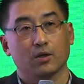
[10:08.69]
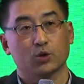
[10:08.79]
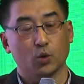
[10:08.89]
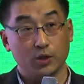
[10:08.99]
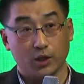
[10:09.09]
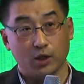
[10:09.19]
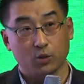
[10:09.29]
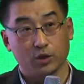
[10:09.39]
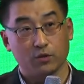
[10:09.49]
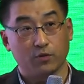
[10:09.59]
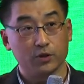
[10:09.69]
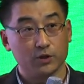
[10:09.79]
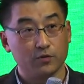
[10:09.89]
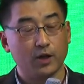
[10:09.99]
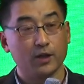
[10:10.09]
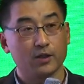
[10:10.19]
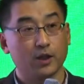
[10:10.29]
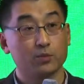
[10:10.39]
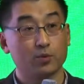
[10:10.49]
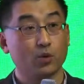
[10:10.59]
소니가 하고 있는 퍼스트
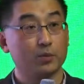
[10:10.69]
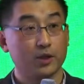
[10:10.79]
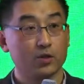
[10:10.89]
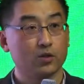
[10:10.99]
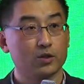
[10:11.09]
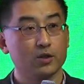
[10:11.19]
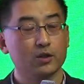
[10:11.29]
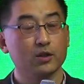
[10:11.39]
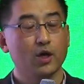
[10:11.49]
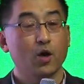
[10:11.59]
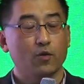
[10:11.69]
플라이트라는 프로그램 같은 것들은